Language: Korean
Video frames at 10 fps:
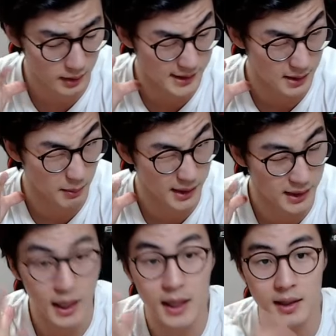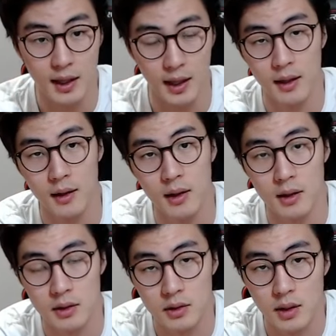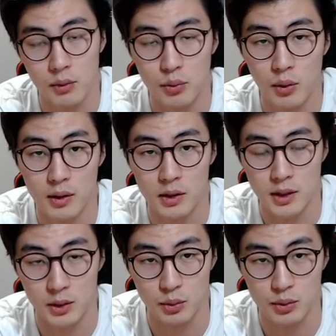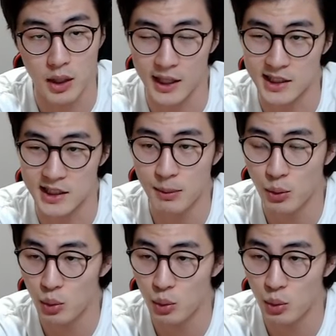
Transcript: 가장 많이 깰 때, 그때 운동하는 게 제일 좋지. 아침에